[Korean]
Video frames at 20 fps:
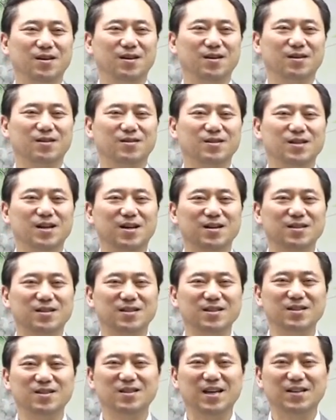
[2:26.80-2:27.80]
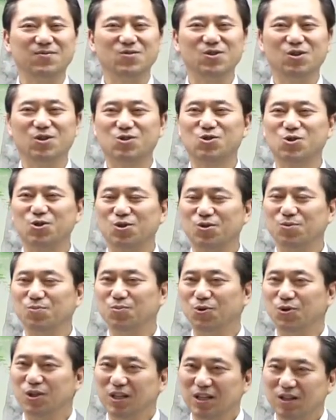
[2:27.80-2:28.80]
그냥 끝난 것처럼
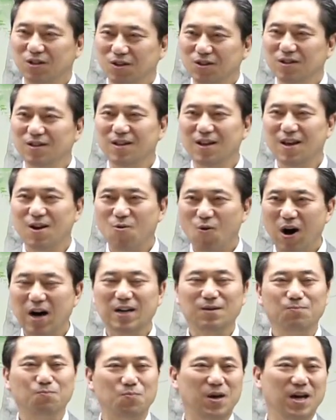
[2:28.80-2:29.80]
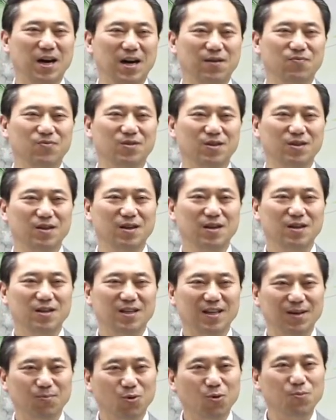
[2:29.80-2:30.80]
보이던 황폐한
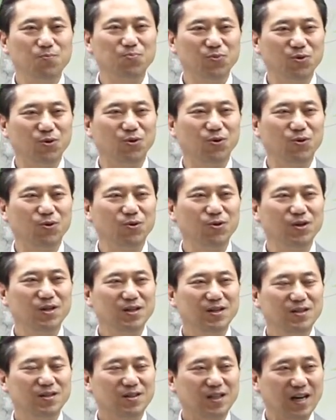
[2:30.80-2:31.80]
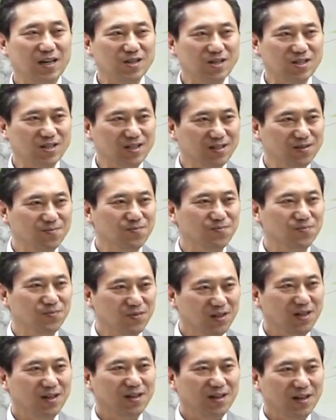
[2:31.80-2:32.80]
이 몸도 다시금
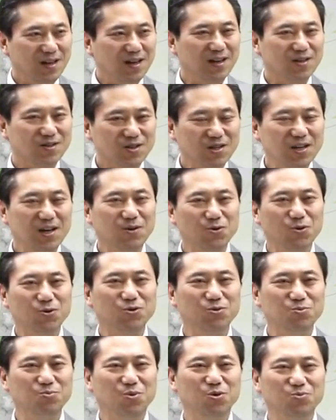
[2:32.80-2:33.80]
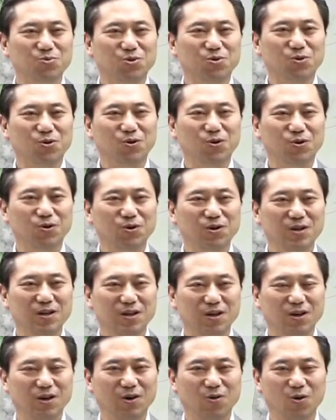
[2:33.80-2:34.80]
새로운 몸으로
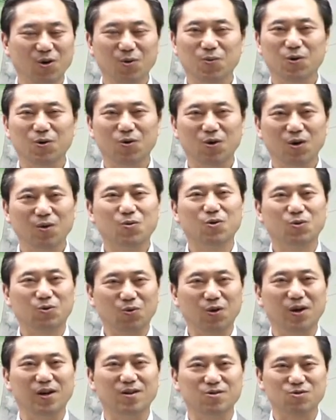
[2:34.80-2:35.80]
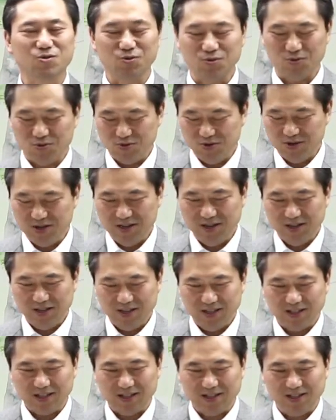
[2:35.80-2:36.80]
회복, 회복될 수
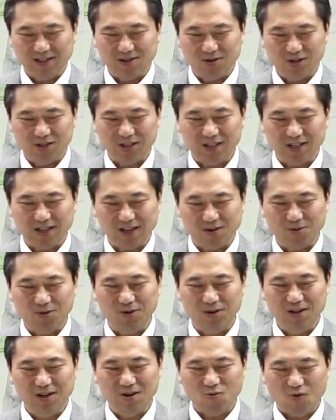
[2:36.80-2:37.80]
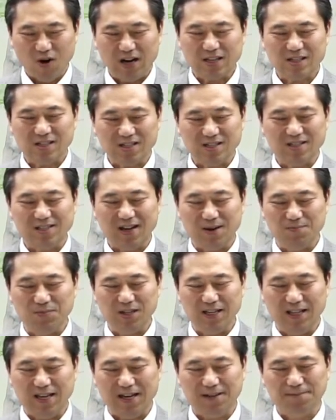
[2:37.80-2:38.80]
있을 것이라고 확신을
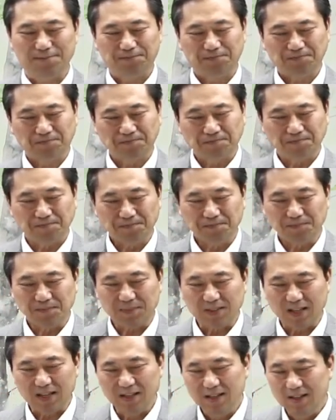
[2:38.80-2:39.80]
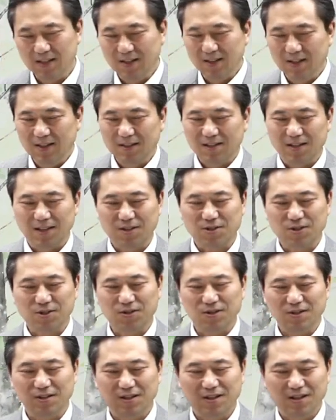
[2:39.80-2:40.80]
합니다.
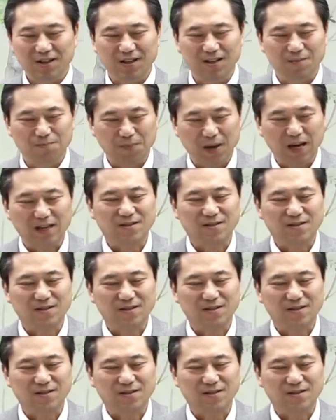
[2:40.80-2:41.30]
그래서 1 0